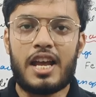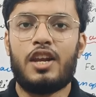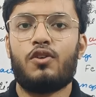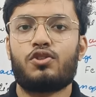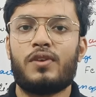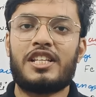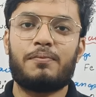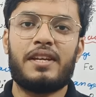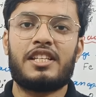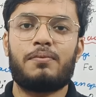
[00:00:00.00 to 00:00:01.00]
हेलो
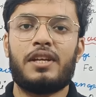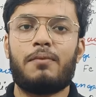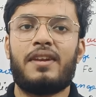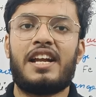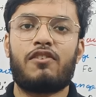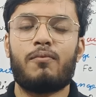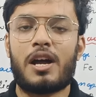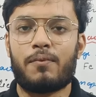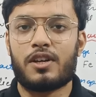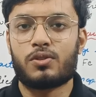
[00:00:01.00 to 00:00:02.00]
स्टूडेंट्स पीएसपी के प्लेटफॉर्म
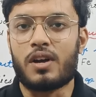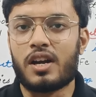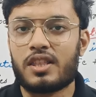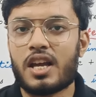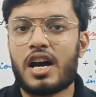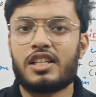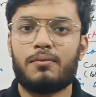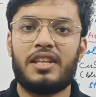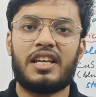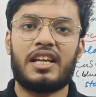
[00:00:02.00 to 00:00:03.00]
में आपका स्वागत है आज
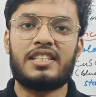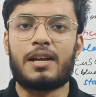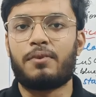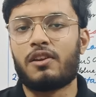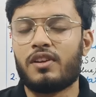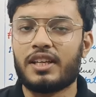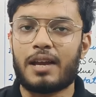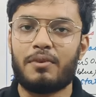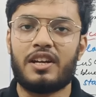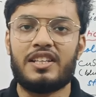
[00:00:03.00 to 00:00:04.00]
हम देखेंगे चैप्टर वन
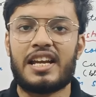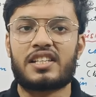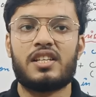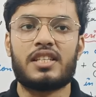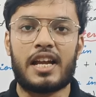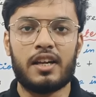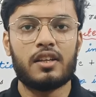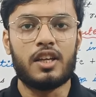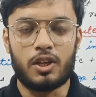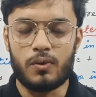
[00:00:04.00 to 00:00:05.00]
केमिकल रिएक्शंस
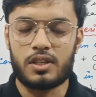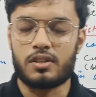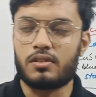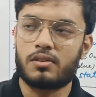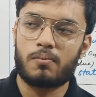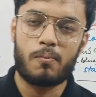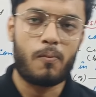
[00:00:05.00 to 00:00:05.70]
एंड इक्वेशंस